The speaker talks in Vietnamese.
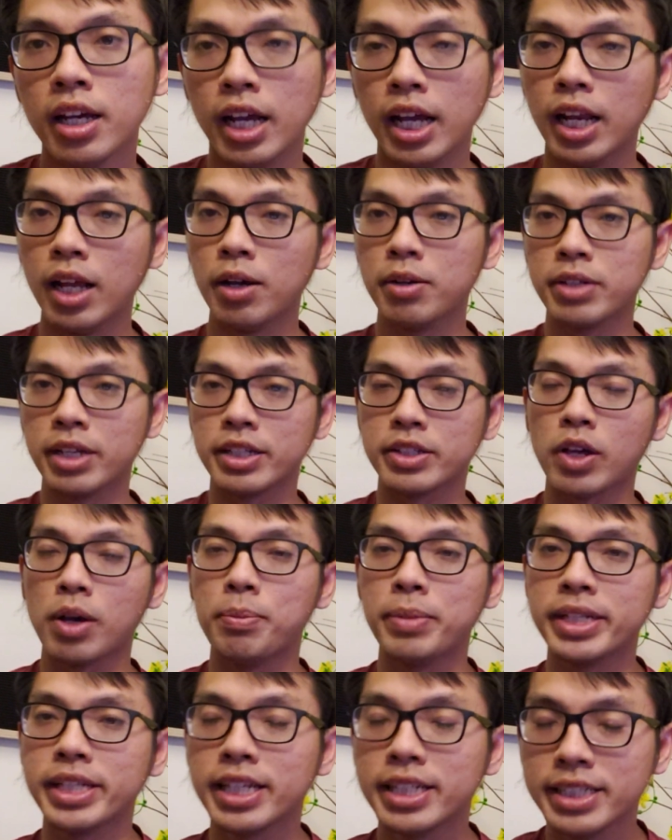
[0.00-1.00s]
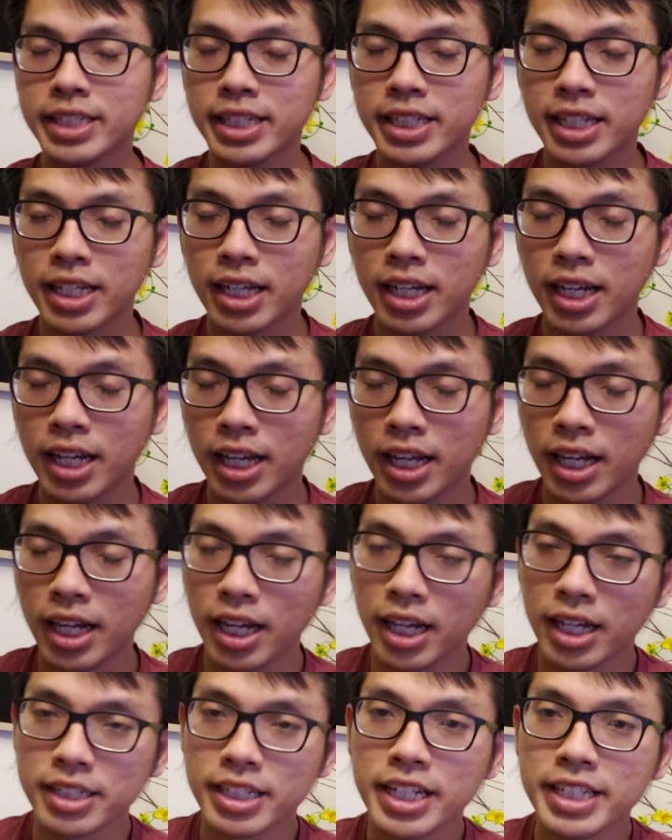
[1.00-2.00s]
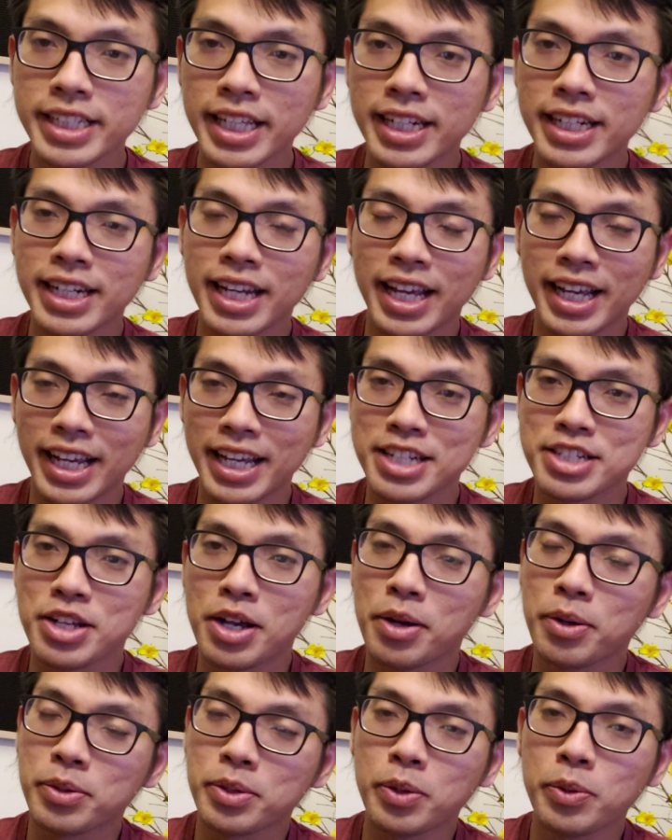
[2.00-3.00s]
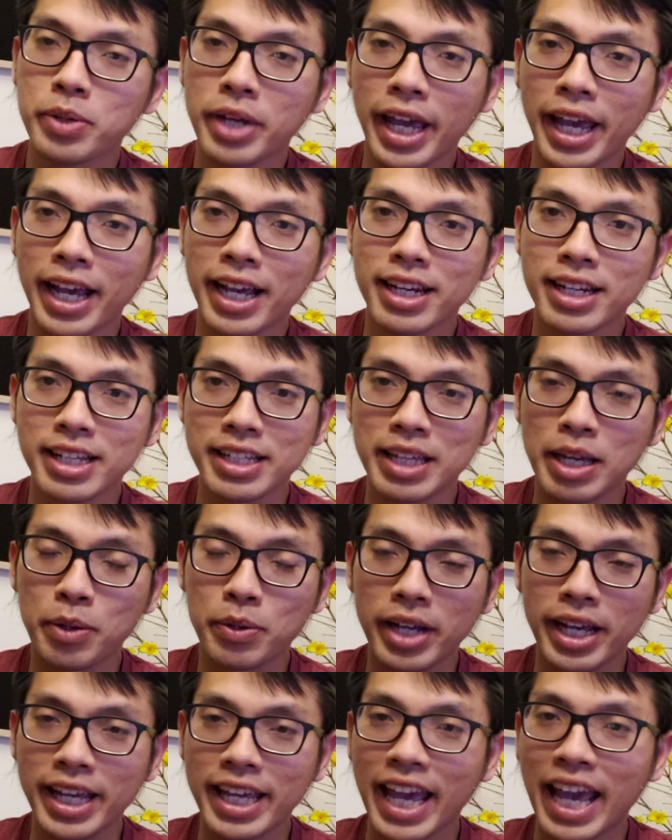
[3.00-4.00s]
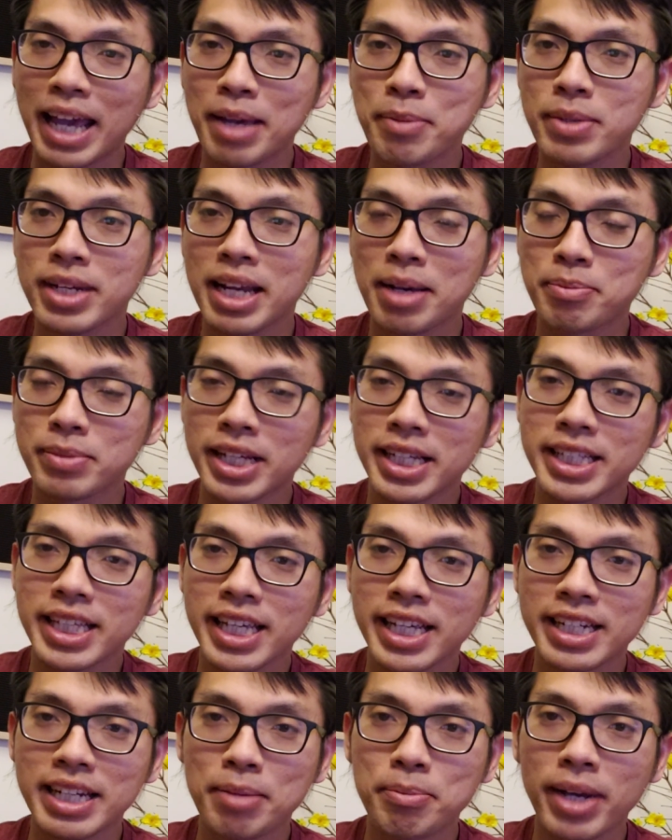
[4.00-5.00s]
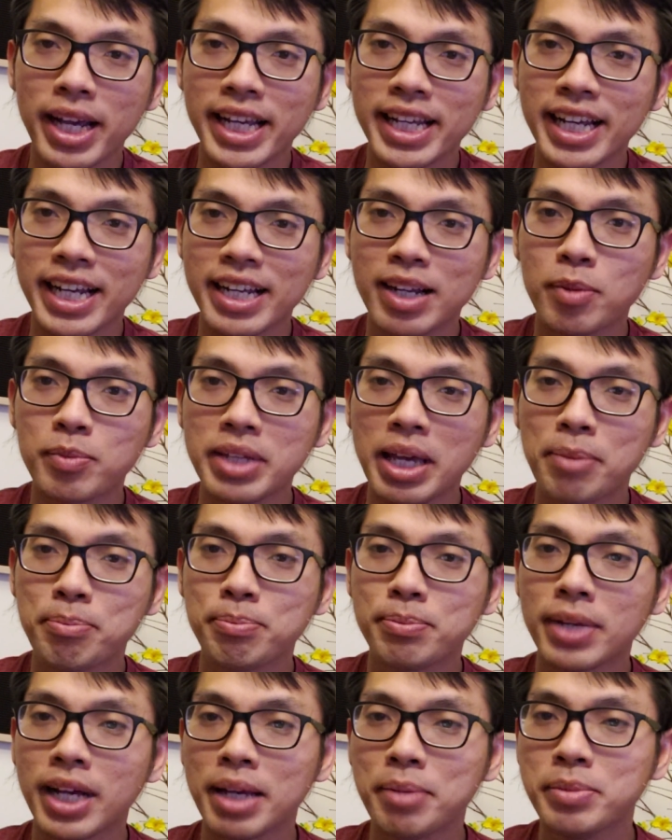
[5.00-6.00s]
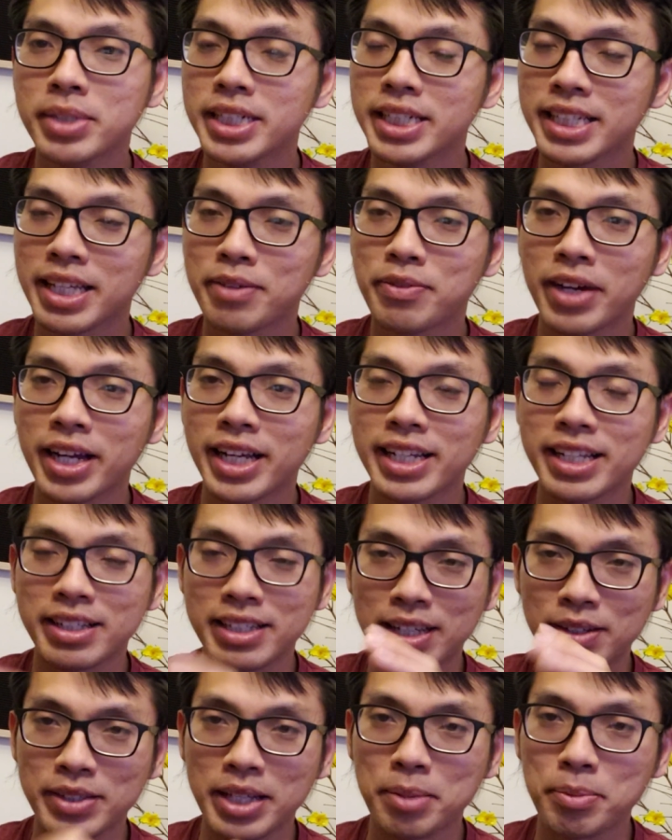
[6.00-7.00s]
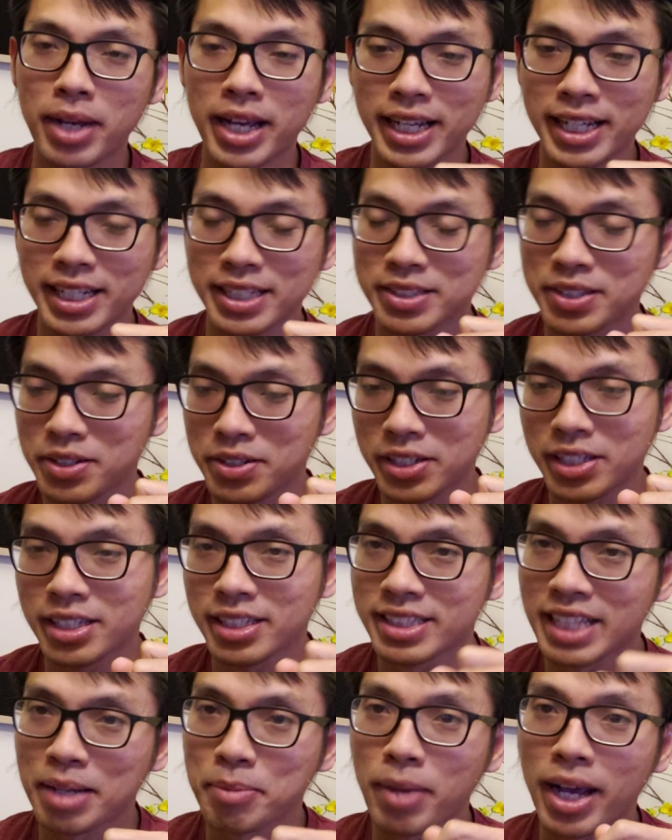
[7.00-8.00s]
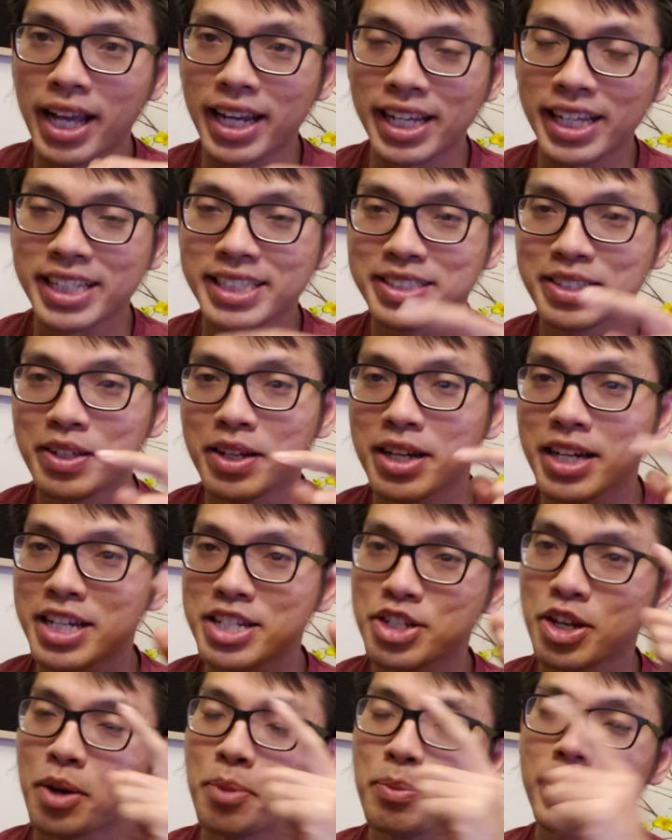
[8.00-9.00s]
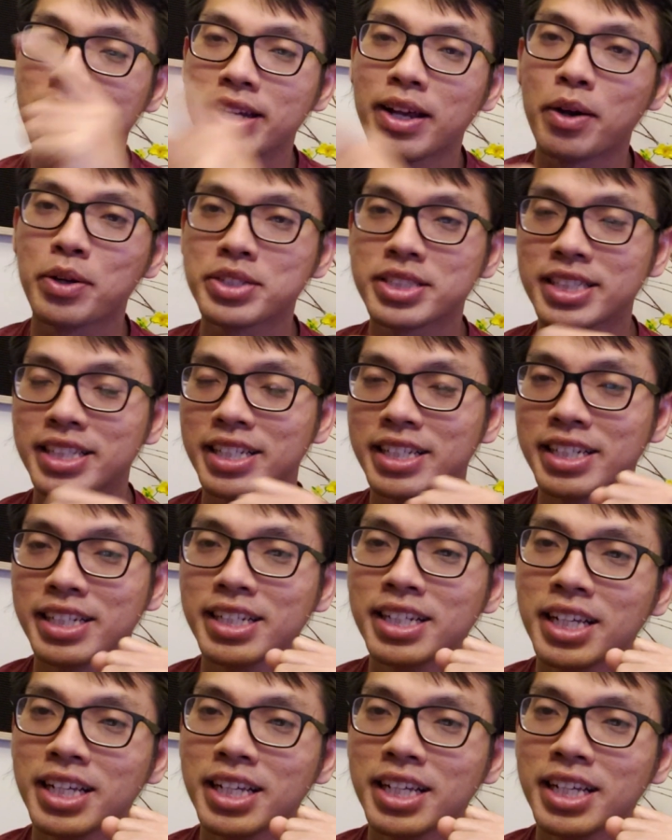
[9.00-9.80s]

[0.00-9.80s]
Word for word: Hello, giờ cho mình chính ờ, đến chính là cái show của chú Ngạn là vào ngày 25 tháng Giêng năm 2020 chứ không phải là vào tháng 3 nha, sorry. Tháng 3 là cái show, cái show bên Austin.